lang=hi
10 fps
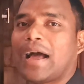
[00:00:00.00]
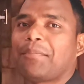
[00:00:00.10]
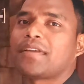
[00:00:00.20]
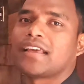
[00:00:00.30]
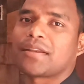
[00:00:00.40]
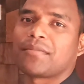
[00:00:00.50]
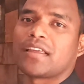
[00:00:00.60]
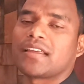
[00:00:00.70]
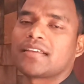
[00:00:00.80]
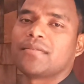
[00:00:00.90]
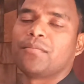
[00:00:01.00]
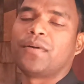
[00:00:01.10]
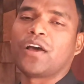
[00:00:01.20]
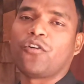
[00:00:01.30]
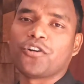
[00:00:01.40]
आपके घर में
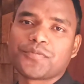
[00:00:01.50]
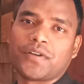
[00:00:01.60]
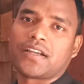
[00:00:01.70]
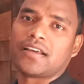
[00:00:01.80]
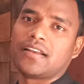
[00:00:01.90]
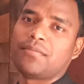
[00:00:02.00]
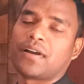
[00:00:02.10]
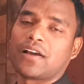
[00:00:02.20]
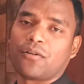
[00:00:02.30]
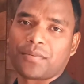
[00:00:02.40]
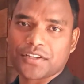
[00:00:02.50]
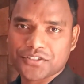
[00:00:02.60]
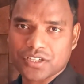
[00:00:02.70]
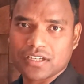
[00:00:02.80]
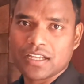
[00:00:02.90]
बड़ा हॉस्पिटल बड़ा
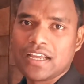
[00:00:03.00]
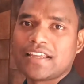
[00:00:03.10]
ऑपरेशन